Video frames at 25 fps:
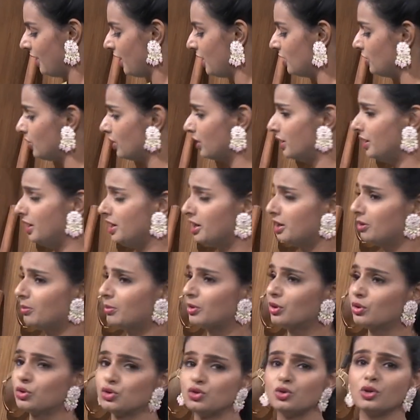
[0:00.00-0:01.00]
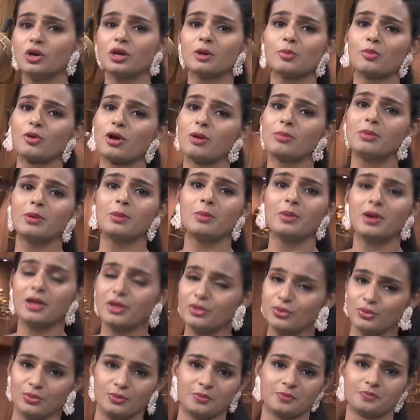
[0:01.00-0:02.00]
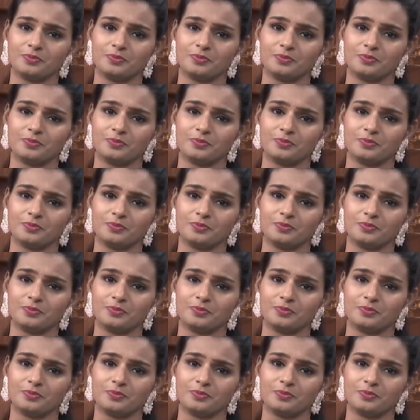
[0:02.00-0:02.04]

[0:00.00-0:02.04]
ఎందుకంటే ఇక్కడ మనకు షుగర్ ప్రాబ్లం లేదు